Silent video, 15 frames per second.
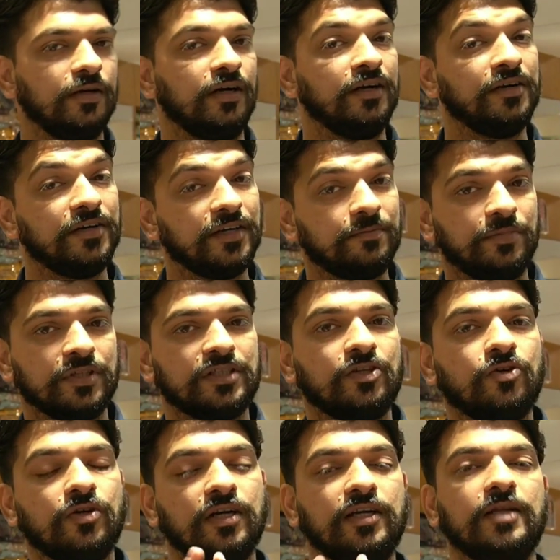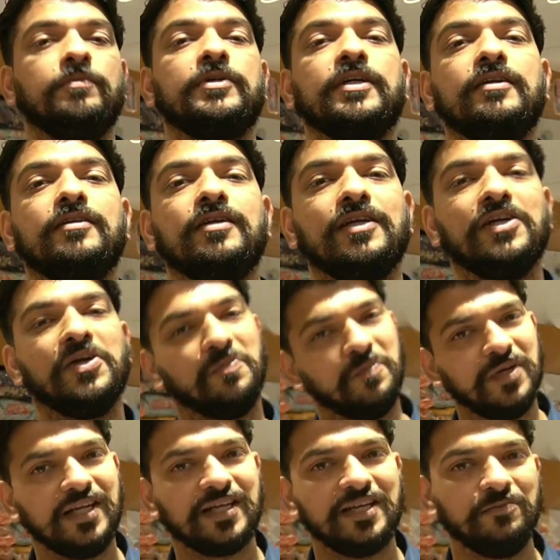हंड्रेड परसेंट और अनलिमिटेड
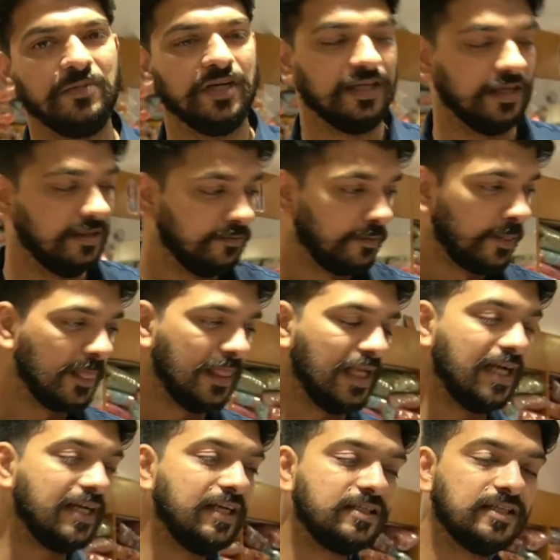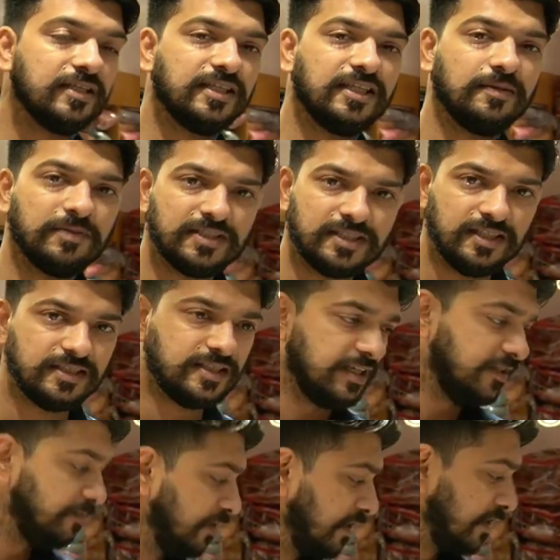मिलेगा ही मिलेगा आगे चलते यहाँ पे सिल्क साड़ी भी